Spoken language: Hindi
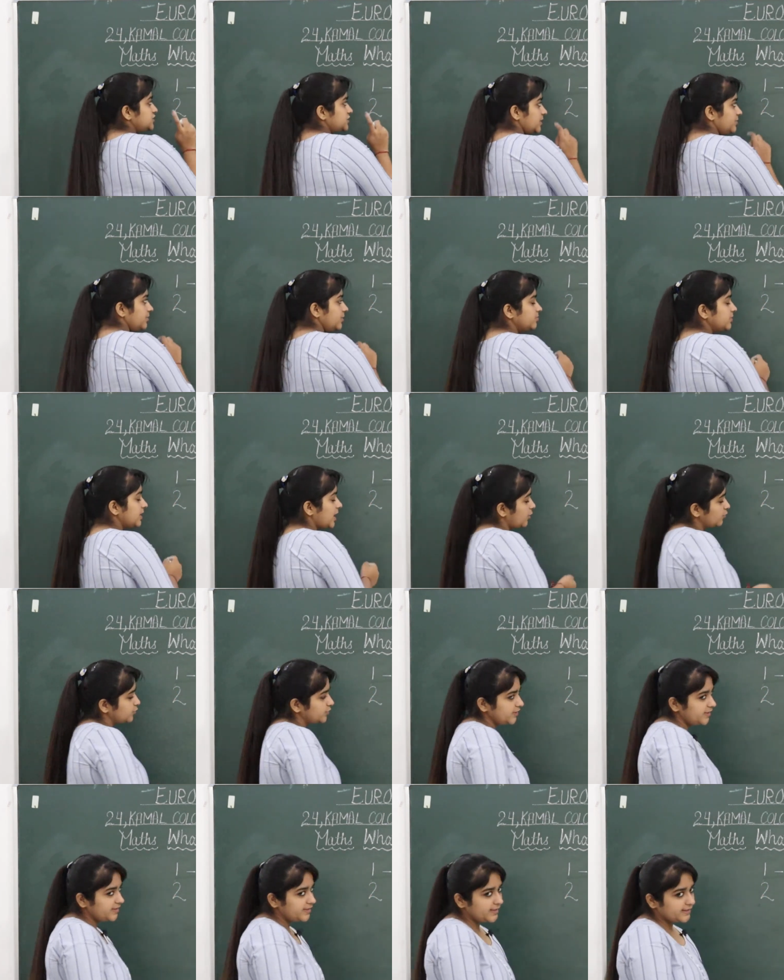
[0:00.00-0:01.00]
जब हम
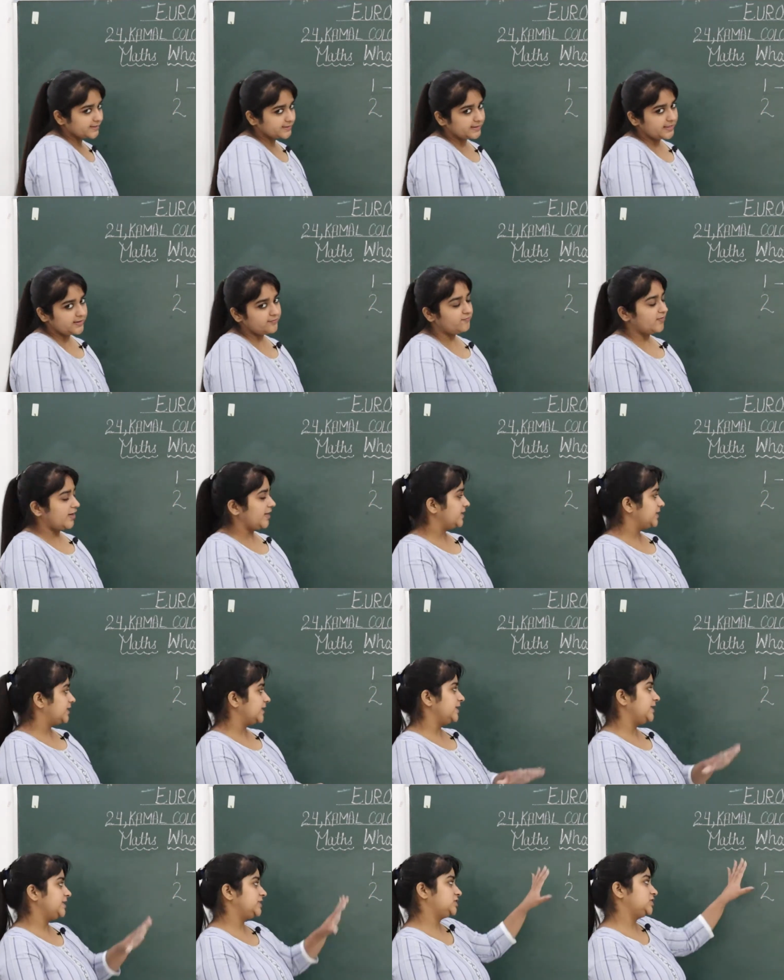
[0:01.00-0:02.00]
काउंटिंग लिखते हैं वन
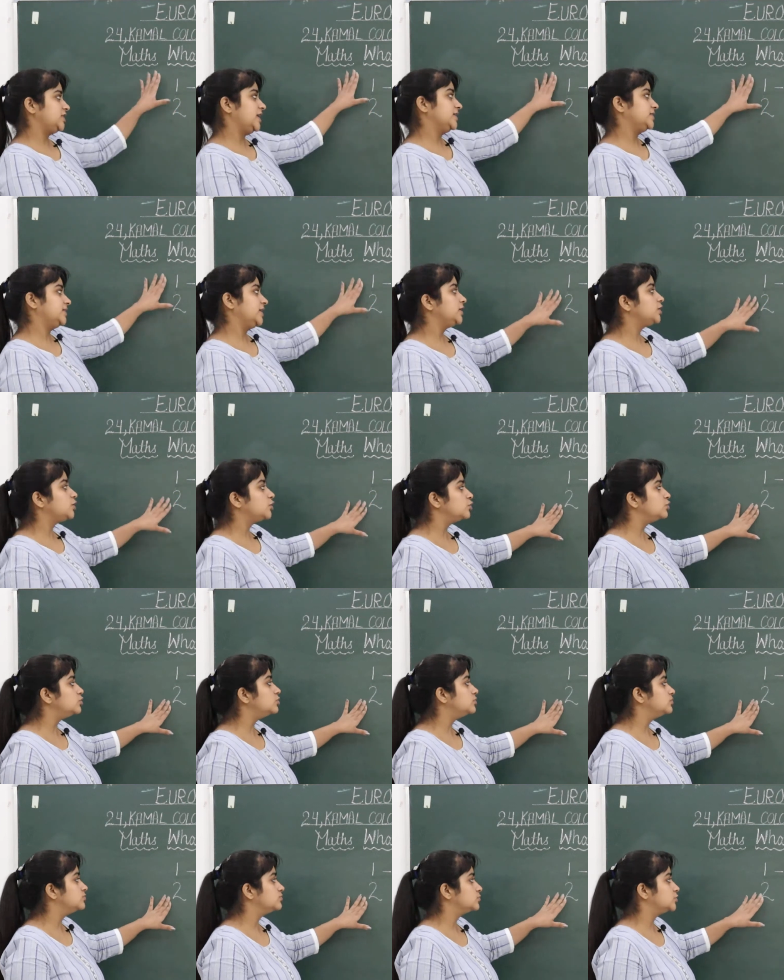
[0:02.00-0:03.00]
के नीचे आता है टू
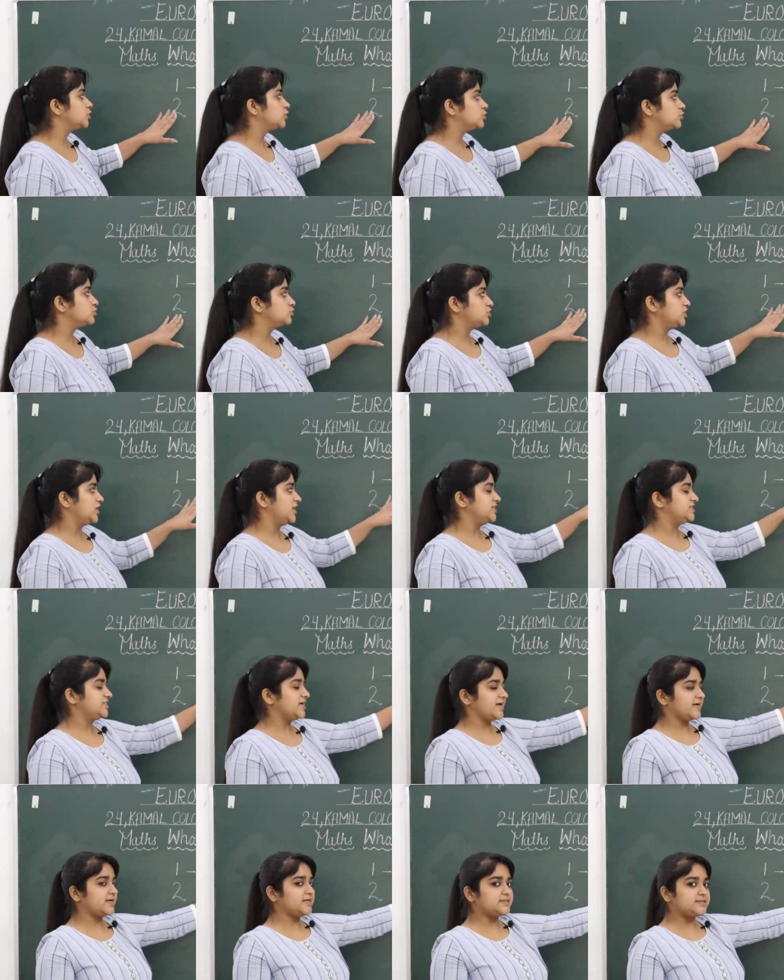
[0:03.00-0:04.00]
तो टू चला
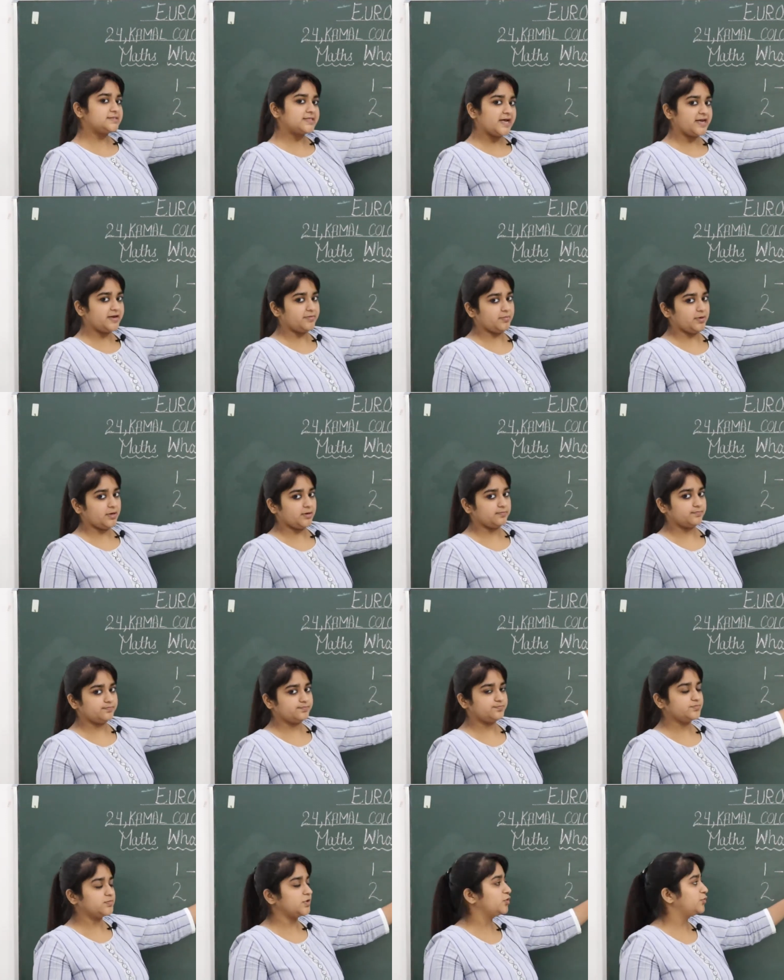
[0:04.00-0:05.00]
जाएगा साइड में
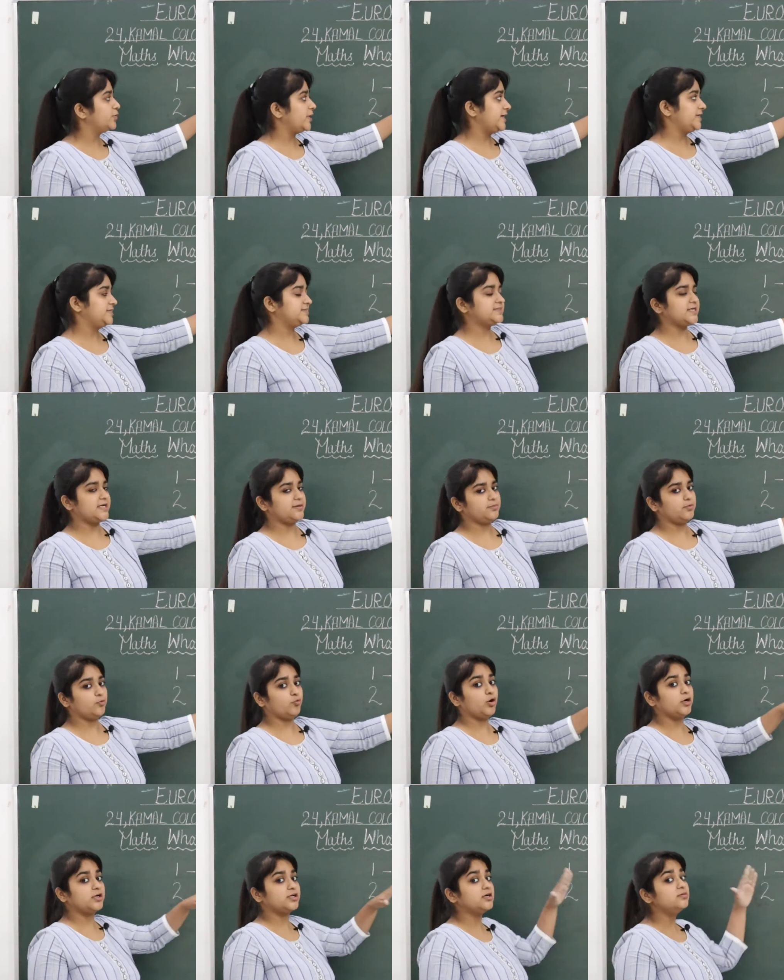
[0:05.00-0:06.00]
राइट साइड में
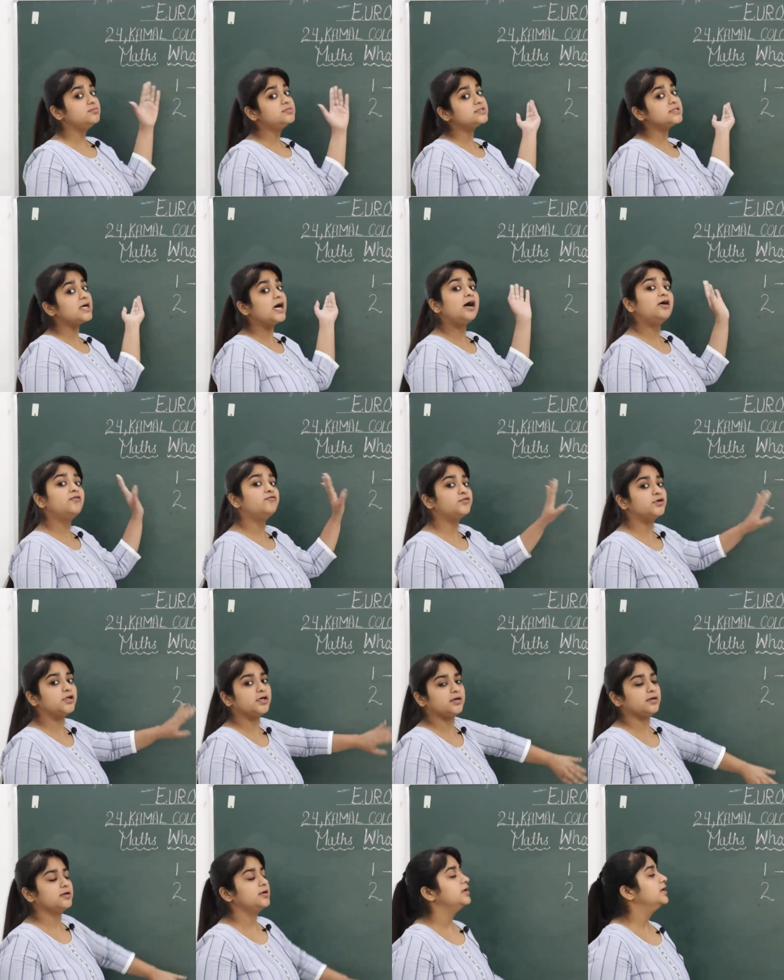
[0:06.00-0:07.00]
व्हाट कम्स
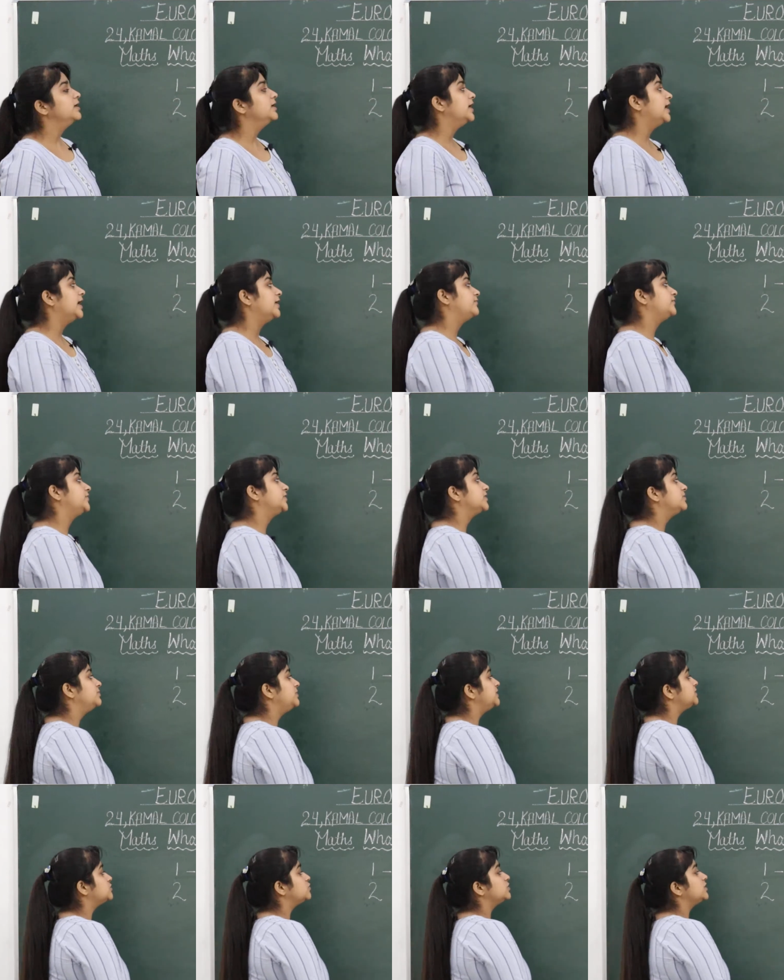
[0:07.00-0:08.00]
आफ्टर आफ्टर का
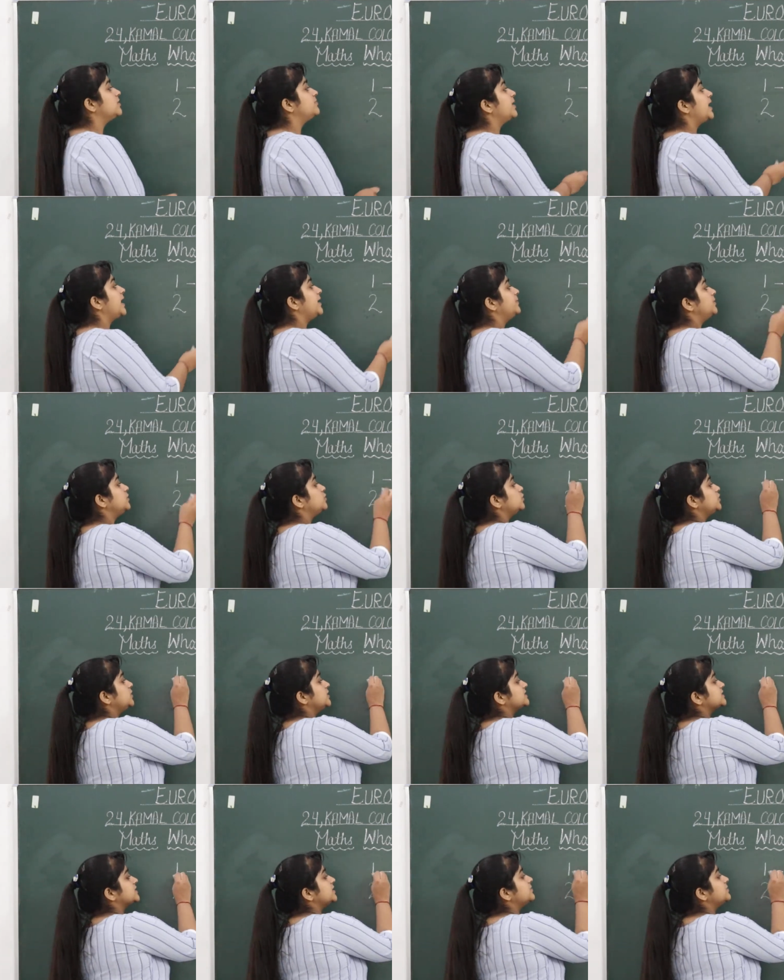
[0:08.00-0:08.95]
मीन्स होता है बाद में तो ये